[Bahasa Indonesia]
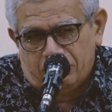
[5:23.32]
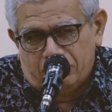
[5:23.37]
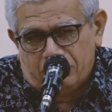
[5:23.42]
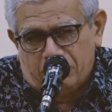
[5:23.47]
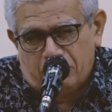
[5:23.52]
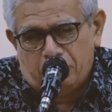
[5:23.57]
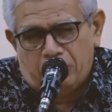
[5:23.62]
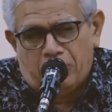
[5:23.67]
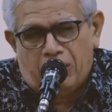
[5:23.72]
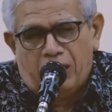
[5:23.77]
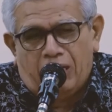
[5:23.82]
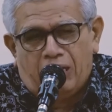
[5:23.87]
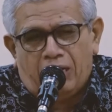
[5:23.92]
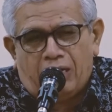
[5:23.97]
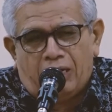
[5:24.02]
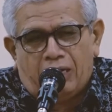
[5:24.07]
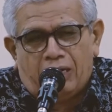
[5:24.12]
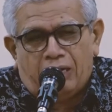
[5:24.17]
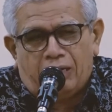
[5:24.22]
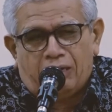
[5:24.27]

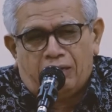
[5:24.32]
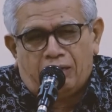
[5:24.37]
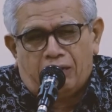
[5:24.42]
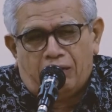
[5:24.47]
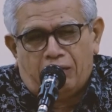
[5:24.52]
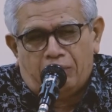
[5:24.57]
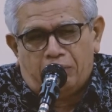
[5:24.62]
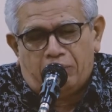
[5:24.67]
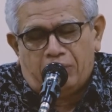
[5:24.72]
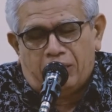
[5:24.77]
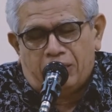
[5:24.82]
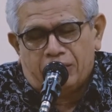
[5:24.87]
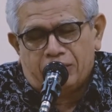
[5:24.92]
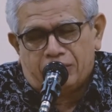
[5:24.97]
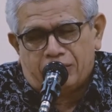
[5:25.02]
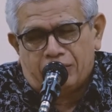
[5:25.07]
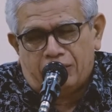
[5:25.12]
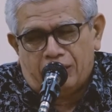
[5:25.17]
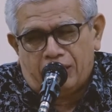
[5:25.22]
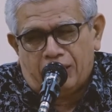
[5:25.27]
membanggakan amal
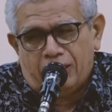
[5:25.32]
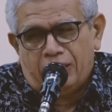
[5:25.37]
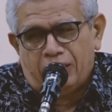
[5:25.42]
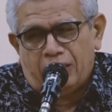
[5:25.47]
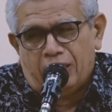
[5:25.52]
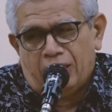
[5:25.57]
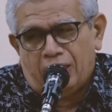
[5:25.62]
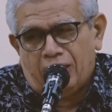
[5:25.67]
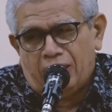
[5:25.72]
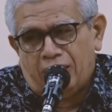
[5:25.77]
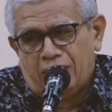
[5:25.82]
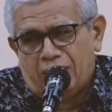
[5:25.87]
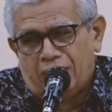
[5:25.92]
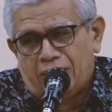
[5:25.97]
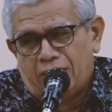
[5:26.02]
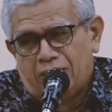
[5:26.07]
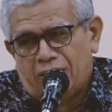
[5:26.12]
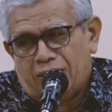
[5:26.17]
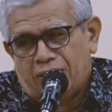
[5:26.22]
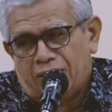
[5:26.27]
solehnya.
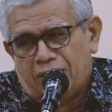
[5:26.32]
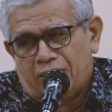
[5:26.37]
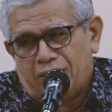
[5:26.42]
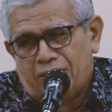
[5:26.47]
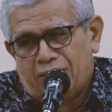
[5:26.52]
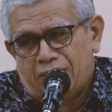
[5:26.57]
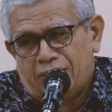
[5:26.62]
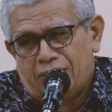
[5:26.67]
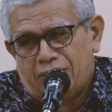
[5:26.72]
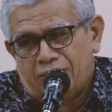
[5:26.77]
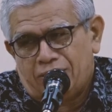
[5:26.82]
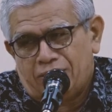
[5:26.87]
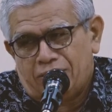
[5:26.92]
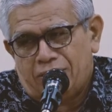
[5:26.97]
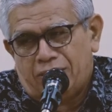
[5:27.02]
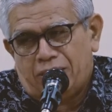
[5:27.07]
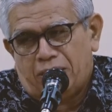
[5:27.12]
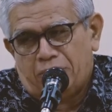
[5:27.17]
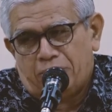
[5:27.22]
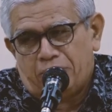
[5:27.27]

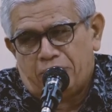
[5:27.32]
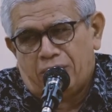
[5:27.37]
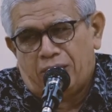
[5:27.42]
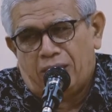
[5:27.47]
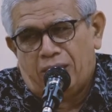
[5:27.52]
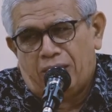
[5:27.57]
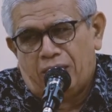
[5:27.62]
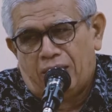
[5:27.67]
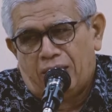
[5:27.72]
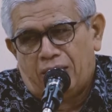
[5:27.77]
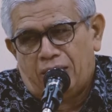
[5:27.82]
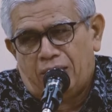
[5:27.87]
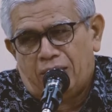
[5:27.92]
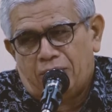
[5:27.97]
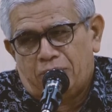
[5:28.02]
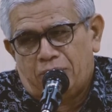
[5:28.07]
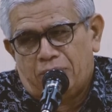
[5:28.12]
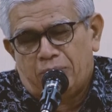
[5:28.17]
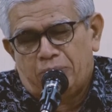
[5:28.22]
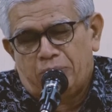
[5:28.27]
Tidak pernah
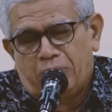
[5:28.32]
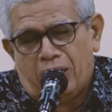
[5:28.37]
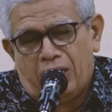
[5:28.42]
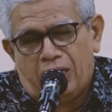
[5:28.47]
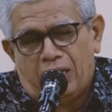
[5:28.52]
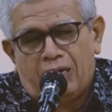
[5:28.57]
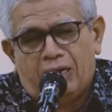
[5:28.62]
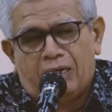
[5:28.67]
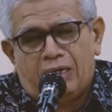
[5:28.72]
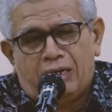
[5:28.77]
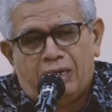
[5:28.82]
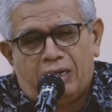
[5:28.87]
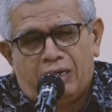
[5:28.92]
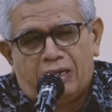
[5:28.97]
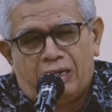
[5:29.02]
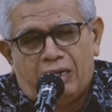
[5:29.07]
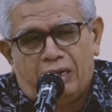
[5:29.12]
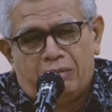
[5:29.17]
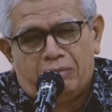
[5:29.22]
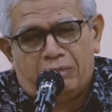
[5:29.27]

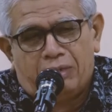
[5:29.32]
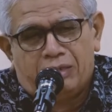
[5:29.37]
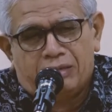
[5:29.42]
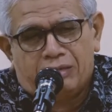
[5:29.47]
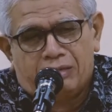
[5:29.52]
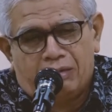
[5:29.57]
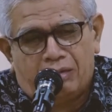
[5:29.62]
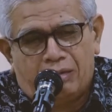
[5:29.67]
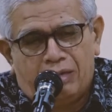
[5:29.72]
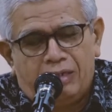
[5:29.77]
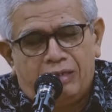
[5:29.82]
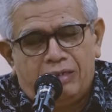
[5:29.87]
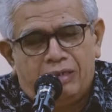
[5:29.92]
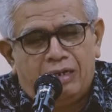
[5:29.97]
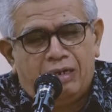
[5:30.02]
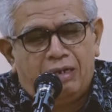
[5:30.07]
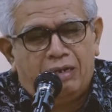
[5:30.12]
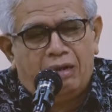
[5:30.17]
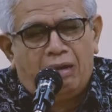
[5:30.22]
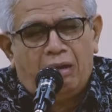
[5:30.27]
membanggakan amal
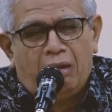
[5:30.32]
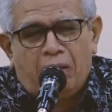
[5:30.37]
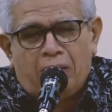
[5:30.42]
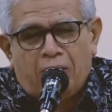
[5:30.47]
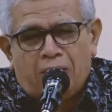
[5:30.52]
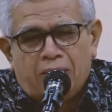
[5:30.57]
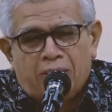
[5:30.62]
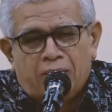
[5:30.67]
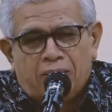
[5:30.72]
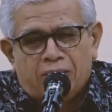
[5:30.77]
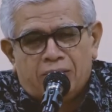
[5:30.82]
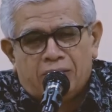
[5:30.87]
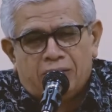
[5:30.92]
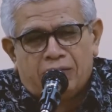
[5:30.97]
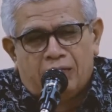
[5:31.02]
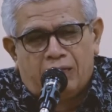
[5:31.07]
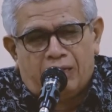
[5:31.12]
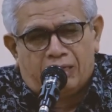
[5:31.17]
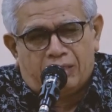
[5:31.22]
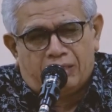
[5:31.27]
solehnya.
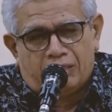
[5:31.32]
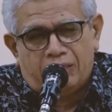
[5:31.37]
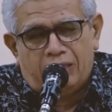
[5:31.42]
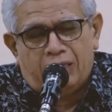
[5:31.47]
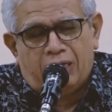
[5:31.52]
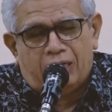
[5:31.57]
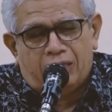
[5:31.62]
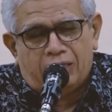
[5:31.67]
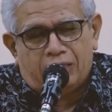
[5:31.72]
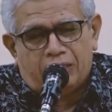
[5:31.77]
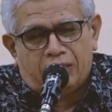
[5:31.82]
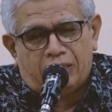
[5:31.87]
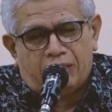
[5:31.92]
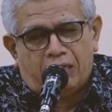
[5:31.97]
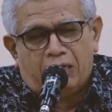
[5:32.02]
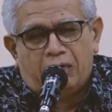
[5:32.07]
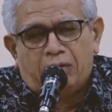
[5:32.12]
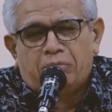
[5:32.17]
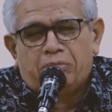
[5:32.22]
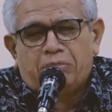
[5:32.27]
Artinya
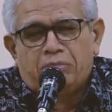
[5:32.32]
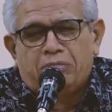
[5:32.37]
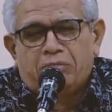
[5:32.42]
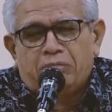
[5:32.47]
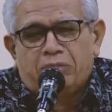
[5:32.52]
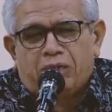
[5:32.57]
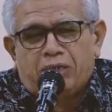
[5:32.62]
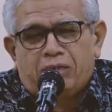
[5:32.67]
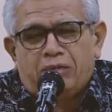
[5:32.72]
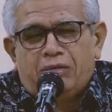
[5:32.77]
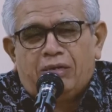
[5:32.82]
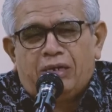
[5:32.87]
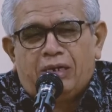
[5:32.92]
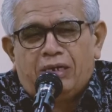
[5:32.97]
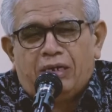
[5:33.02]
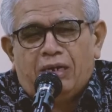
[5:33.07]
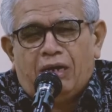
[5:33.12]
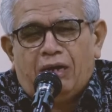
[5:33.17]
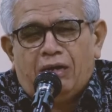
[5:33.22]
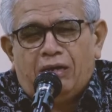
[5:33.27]
ketika berdoa,
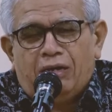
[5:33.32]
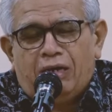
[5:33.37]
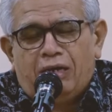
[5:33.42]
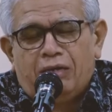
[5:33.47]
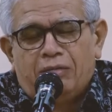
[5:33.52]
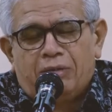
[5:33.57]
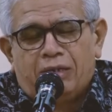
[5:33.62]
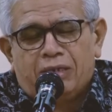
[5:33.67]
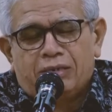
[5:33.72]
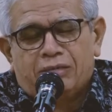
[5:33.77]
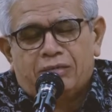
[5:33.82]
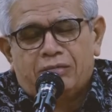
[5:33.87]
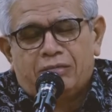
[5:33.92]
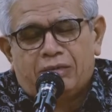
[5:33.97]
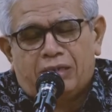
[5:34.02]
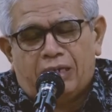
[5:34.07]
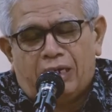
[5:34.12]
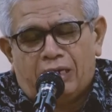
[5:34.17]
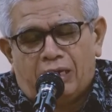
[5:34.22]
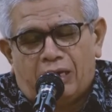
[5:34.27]
Ya Allah
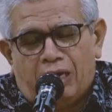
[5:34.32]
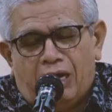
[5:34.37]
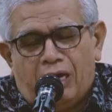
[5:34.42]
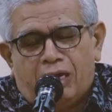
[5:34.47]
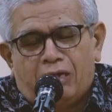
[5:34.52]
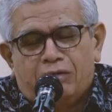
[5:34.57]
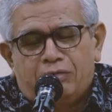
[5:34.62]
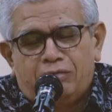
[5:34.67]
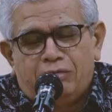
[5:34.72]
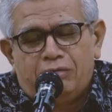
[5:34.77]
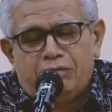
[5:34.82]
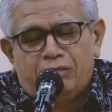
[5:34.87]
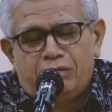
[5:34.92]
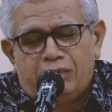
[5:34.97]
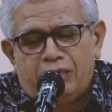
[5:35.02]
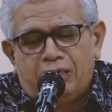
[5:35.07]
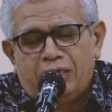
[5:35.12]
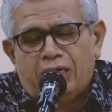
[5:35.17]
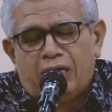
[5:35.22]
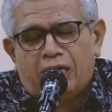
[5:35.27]
masukkan aku
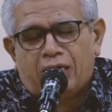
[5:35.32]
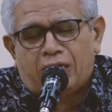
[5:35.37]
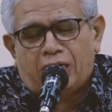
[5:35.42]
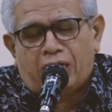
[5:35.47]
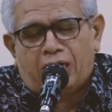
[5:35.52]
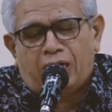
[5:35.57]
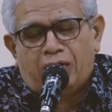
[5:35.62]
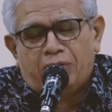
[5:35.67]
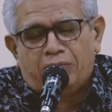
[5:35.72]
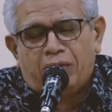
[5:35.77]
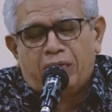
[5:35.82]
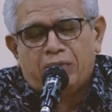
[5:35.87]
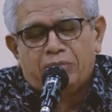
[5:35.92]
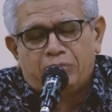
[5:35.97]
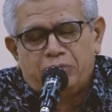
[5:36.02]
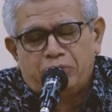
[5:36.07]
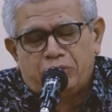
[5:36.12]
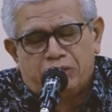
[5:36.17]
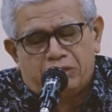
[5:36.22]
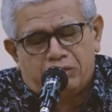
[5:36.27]
dengan
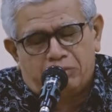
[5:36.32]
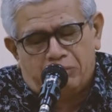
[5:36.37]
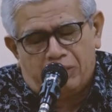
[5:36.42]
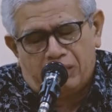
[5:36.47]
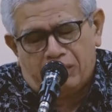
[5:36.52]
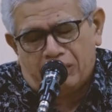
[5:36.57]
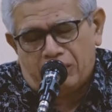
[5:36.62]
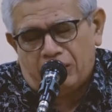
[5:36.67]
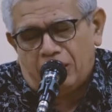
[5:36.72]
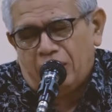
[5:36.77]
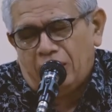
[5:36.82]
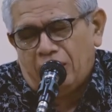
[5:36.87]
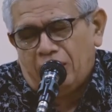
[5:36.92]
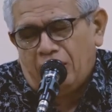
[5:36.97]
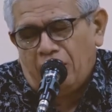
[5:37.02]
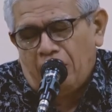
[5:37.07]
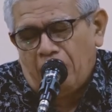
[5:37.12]
rahmatmu semata,